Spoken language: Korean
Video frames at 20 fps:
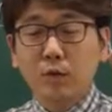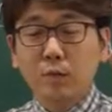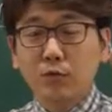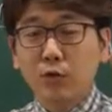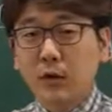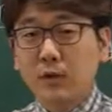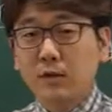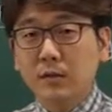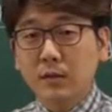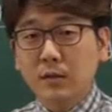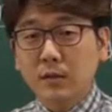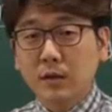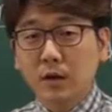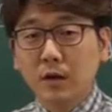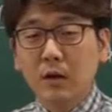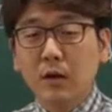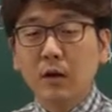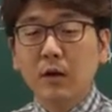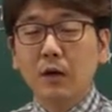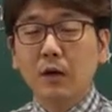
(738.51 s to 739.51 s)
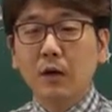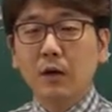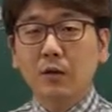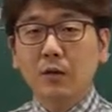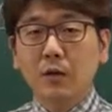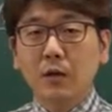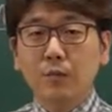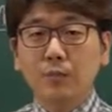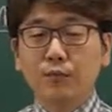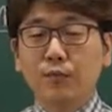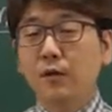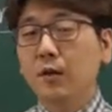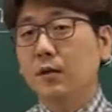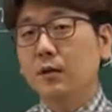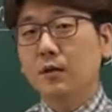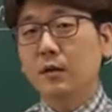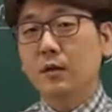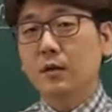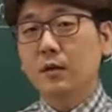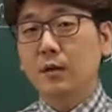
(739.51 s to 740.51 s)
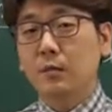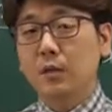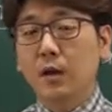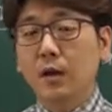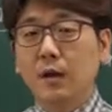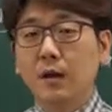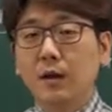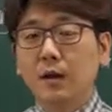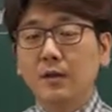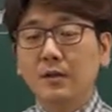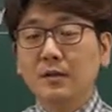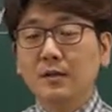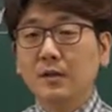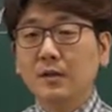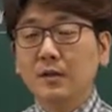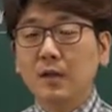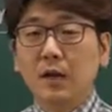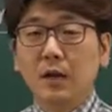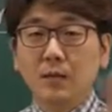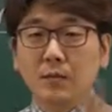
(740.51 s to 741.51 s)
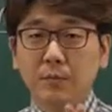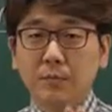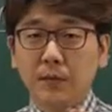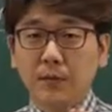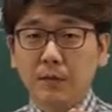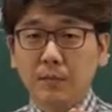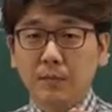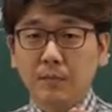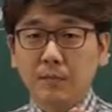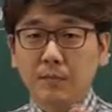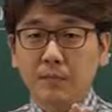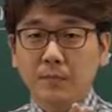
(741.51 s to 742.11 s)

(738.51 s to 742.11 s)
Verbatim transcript: 무관사죠. 이럴 때는 불가산이기 때문에 뜻이 달라집니다.